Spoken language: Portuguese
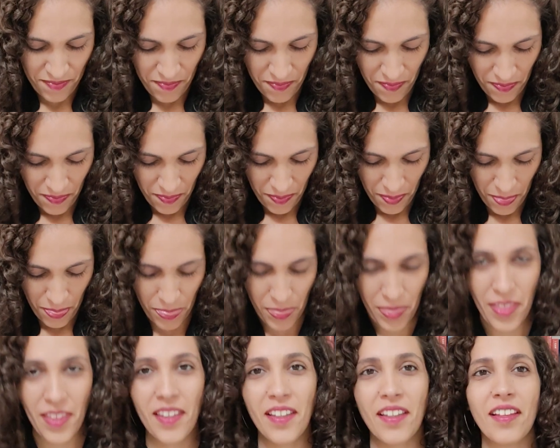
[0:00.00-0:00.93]

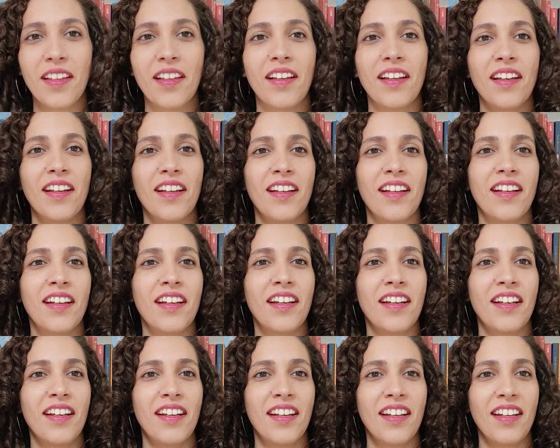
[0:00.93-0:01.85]
Ah, vendo assim dá
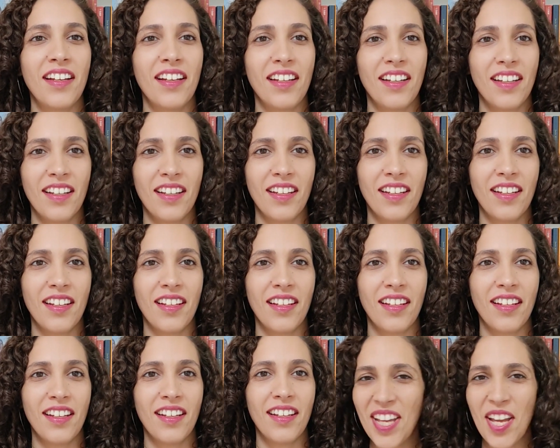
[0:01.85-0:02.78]
pra ver que tu pintou o
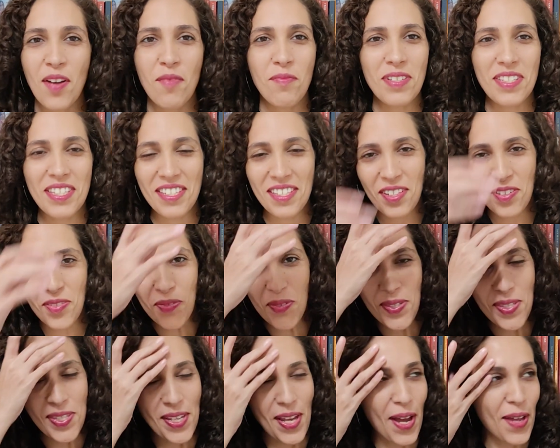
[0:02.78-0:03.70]
cabelo. Precisa
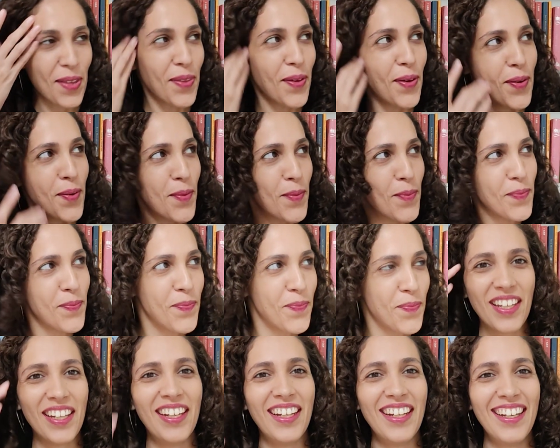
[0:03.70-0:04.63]
anunciar, não.
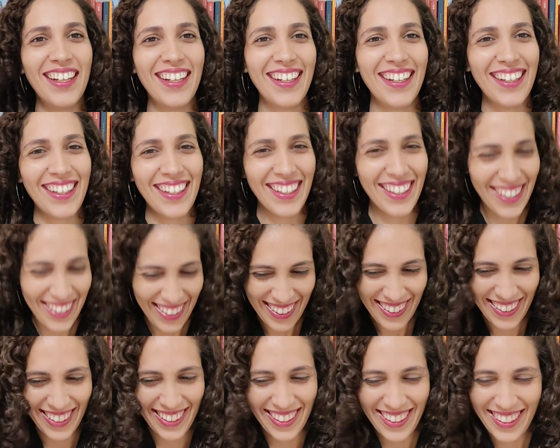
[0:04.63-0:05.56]
Fernando,
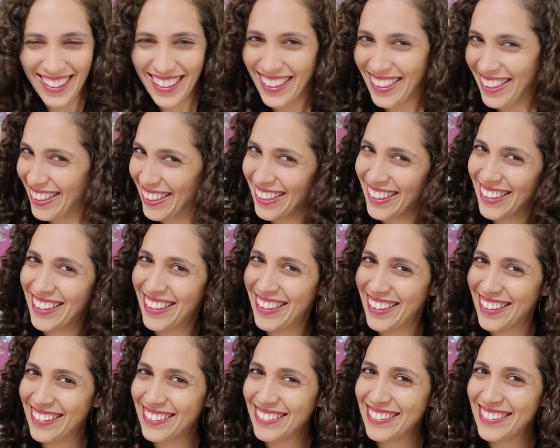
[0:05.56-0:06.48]
mete o
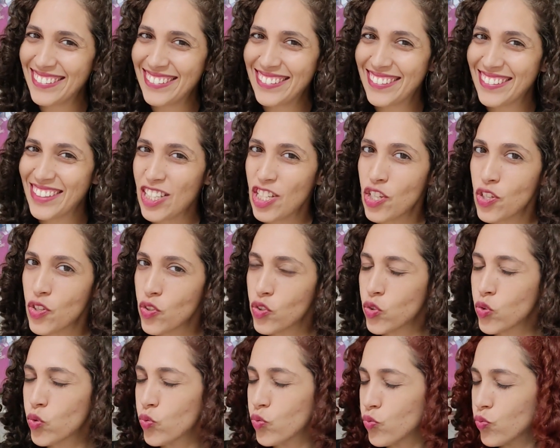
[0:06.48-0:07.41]
filtro nesse cabelo aí
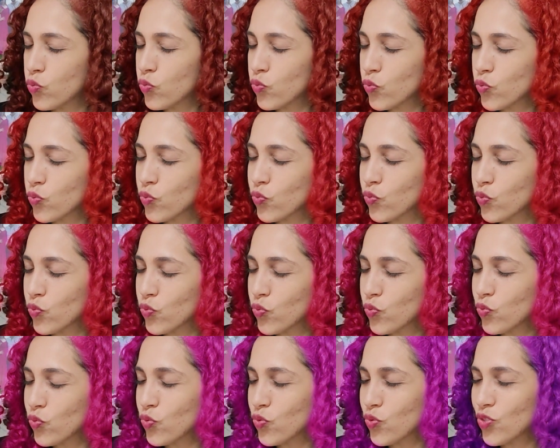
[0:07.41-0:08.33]
pra ficar vermelho,
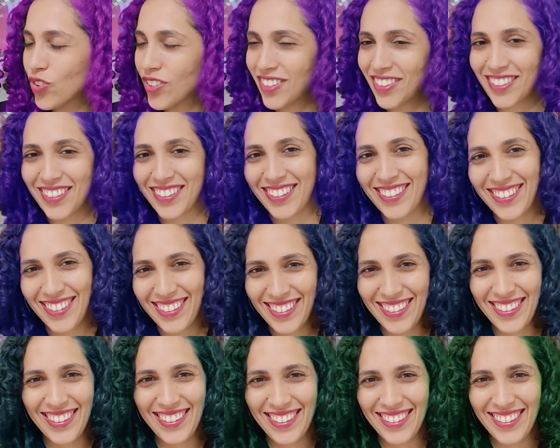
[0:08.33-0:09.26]
rosa, azul,
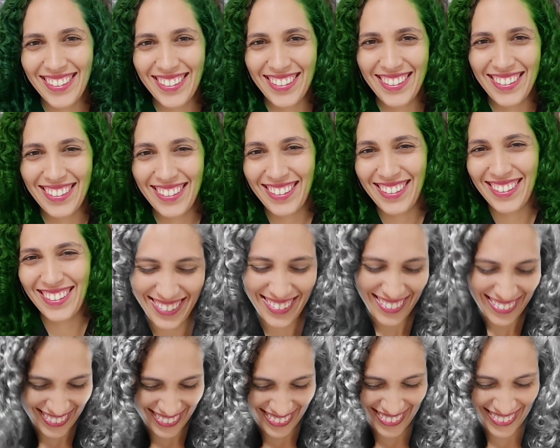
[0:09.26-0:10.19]
verde.
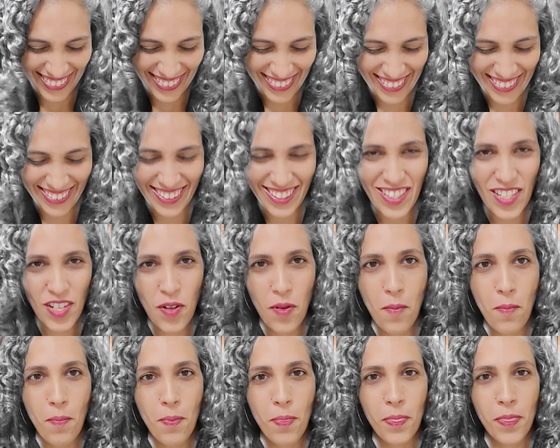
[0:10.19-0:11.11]
Todo branco,
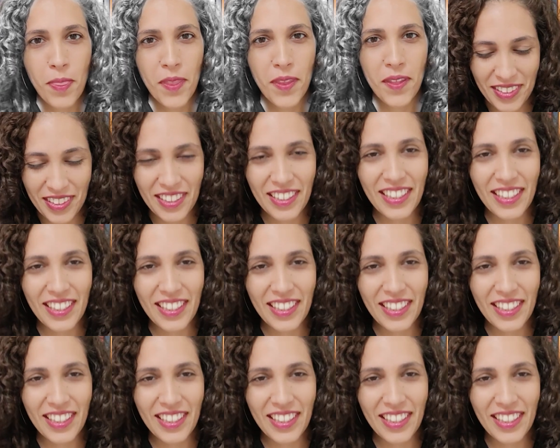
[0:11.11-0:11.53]
platinado.